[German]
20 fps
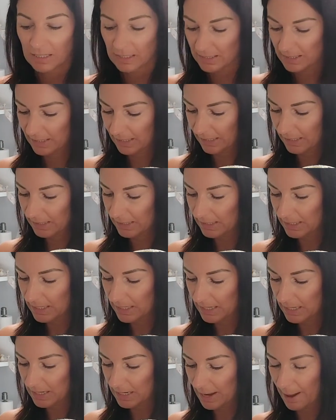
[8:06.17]

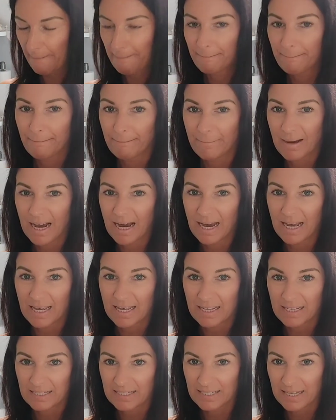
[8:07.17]
circa
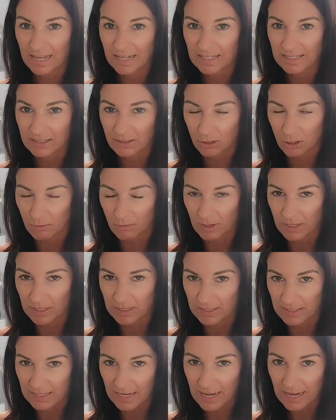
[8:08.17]
bei
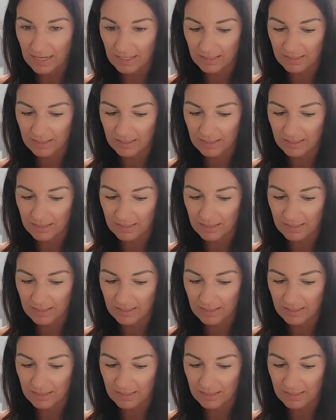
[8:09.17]
6,6.